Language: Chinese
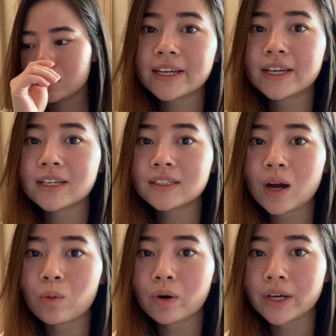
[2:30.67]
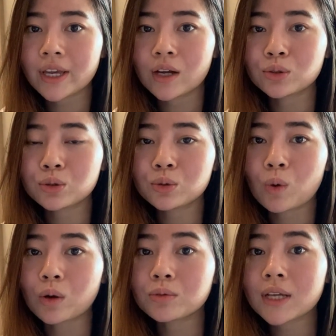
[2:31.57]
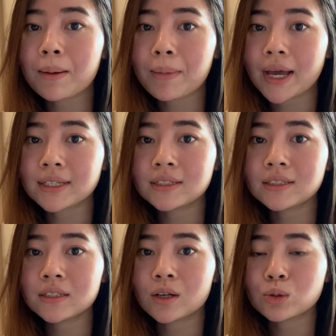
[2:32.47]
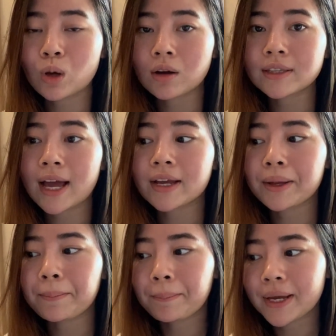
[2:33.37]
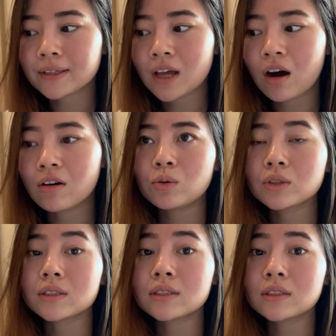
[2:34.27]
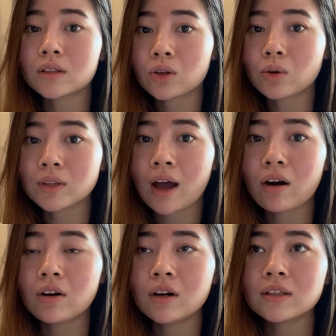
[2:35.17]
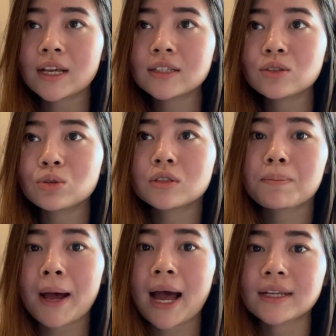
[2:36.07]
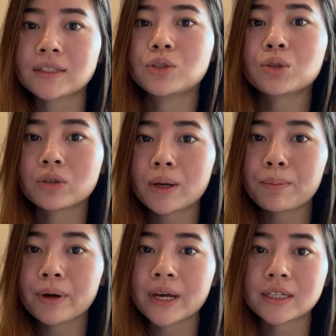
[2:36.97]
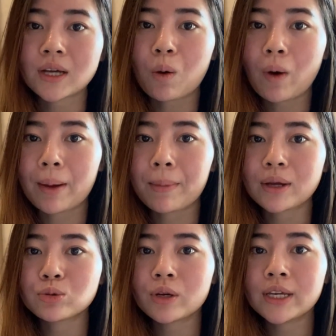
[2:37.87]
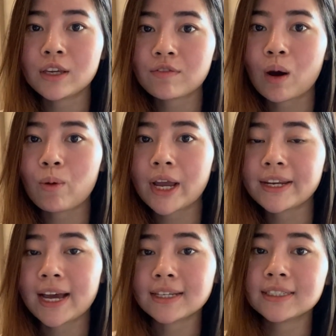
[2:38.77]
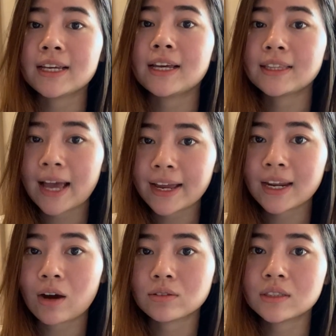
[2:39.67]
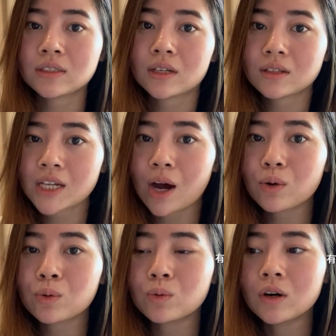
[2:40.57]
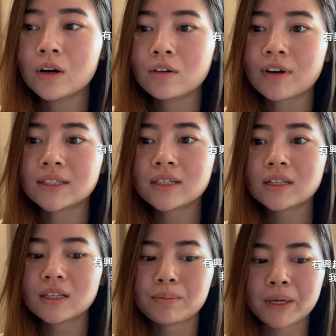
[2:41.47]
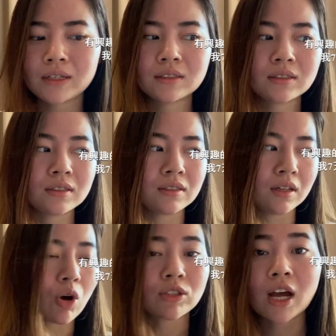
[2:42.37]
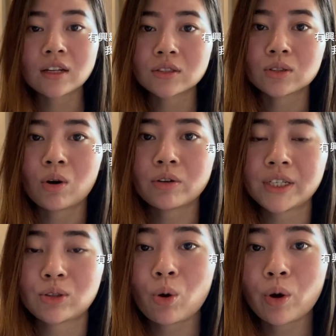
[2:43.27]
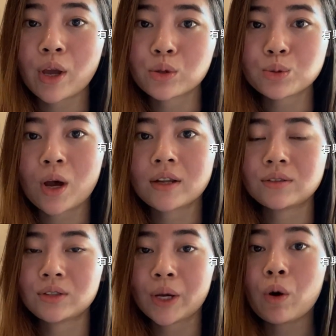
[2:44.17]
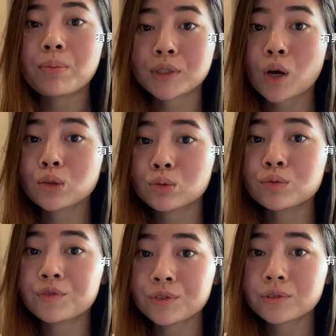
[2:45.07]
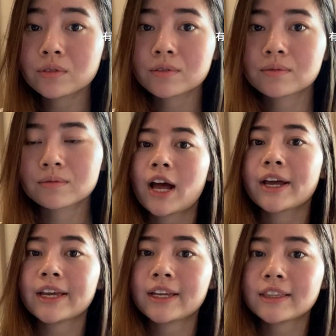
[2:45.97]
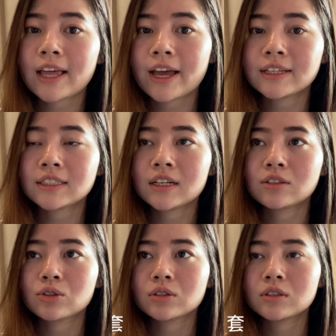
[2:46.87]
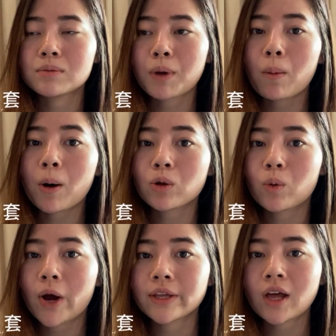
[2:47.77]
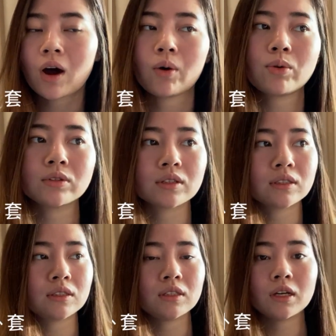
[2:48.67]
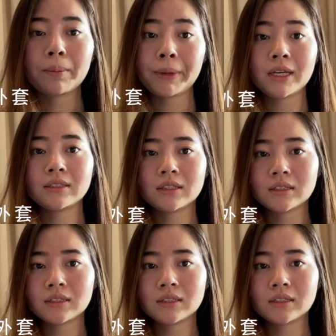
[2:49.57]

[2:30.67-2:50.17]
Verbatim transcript: 你也可以像我一样去网络上买一次性的床单跟被套，或者是枕头套，但是就是怕你的酒店不给你叫外卖，所以以防万一，你还是可以带一条自己的长裤，反正你平时早上的时候你都可以穿，也会比较舒服。还可以带一件就是薄薄的外套或者是一个披